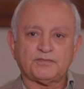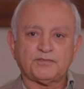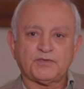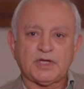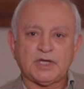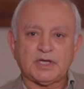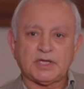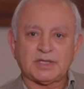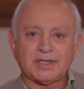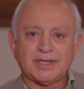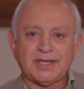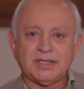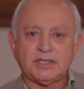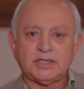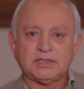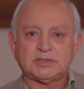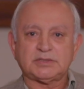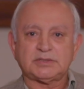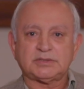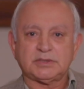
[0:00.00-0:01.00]

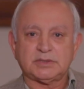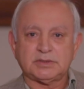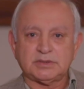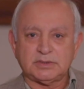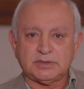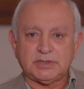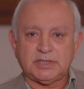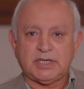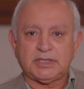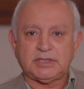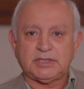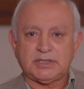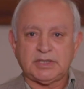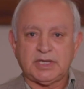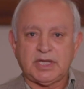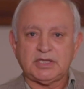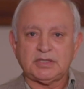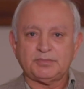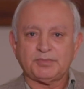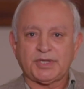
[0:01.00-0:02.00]
فكانت
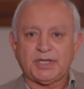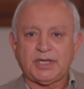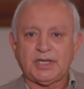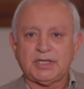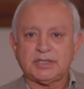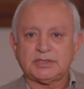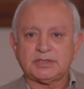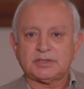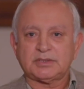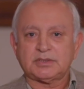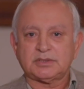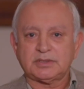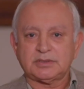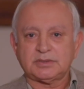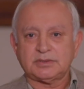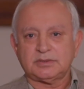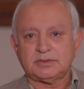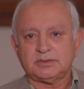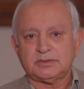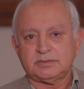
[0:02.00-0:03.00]
يعني هذه مرحلة
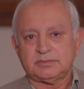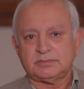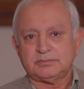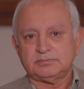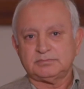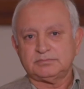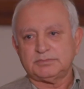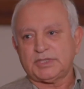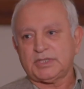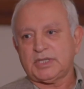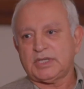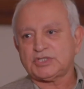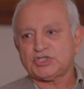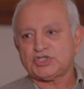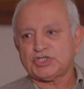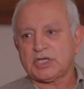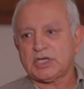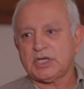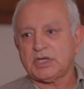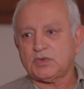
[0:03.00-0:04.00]
آه، مرحلة
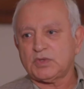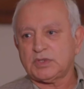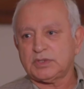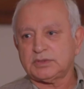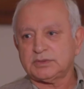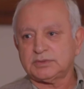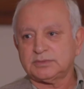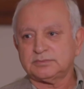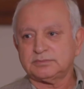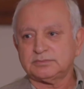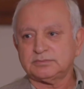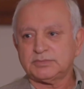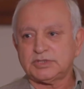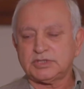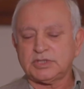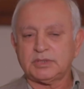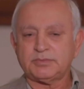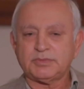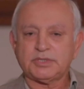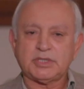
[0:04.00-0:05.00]
الشقاوة
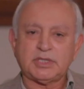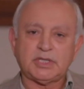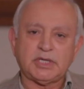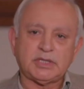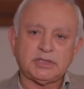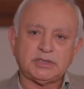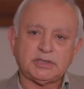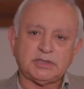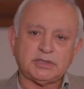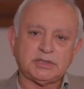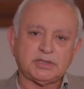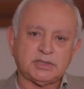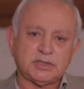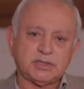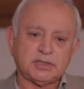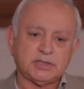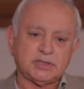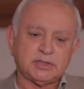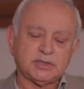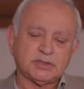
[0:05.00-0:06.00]
مثل مثل أي
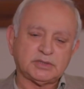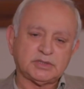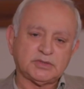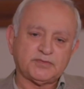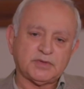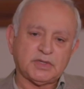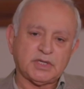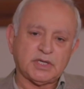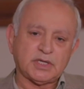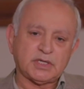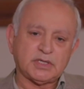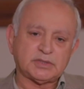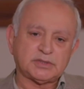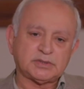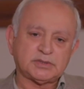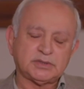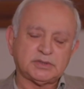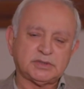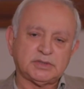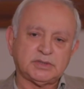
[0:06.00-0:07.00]
طفل آخر